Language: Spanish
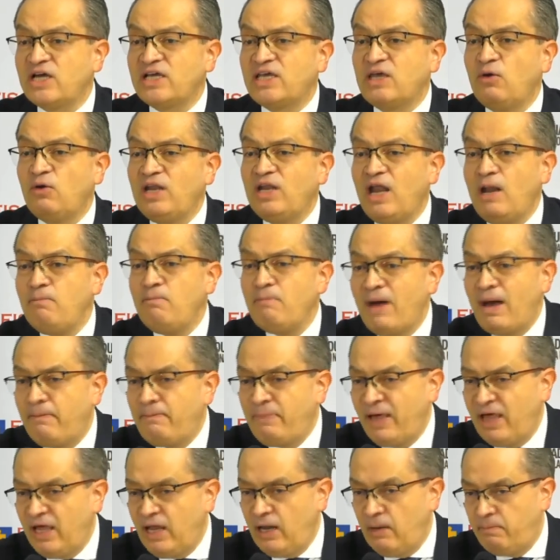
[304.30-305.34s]
aquí ven el
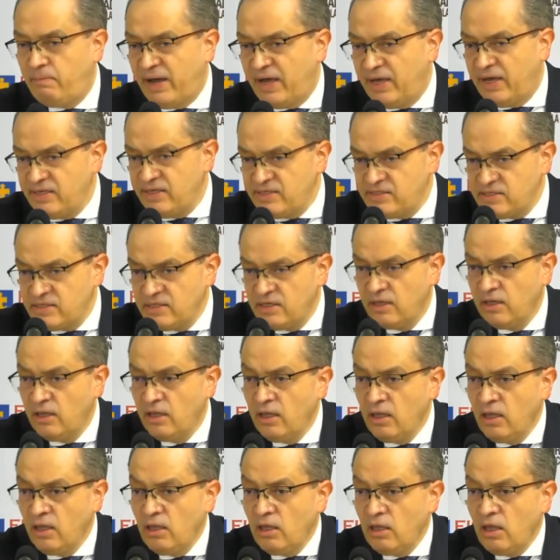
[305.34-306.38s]
mapa del país,
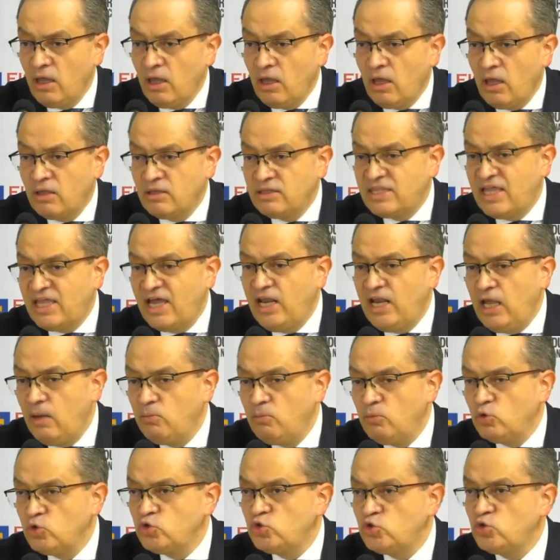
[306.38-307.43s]

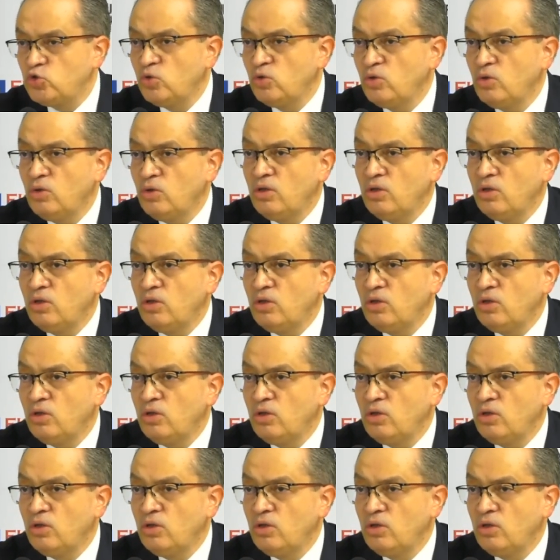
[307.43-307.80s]
tenemos